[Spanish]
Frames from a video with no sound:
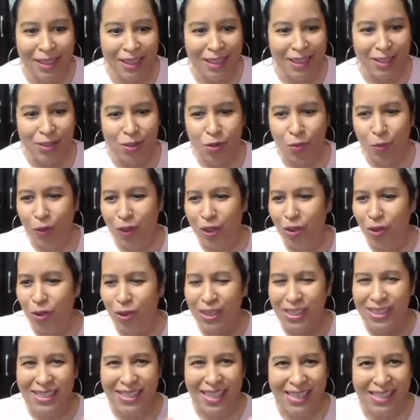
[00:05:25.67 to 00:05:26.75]
Suponiendo que
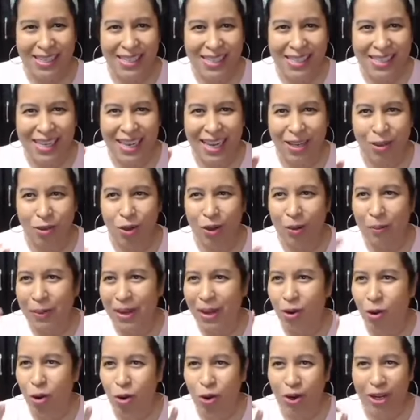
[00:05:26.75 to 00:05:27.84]
estás deseando el
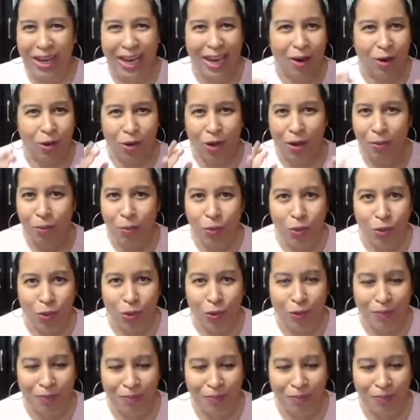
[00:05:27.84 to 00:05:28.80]
mejor carro del mundo.